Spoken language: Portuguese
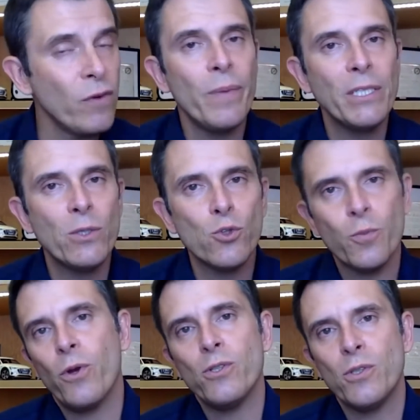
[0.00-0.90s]
Provavelmente
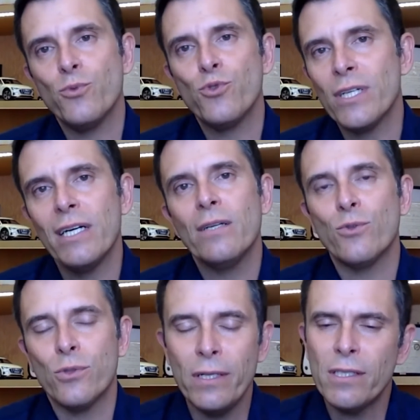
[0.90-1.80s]
nos próximos
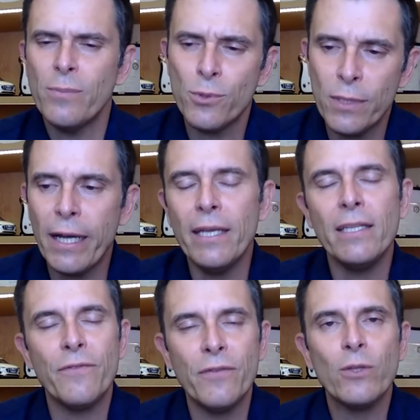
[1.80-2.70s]
anos, né, estamos
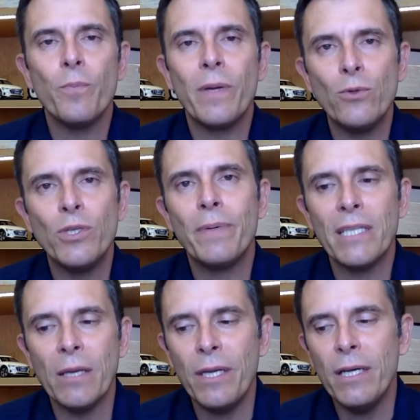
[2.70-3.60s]
ainda vivendo um período de
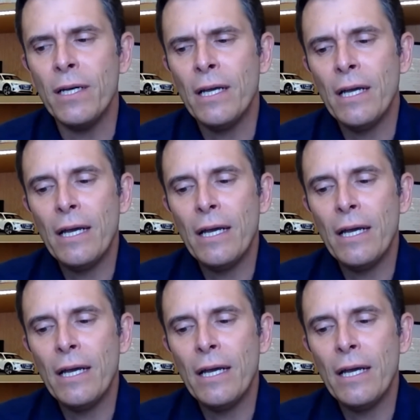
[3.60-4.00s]
pandemia,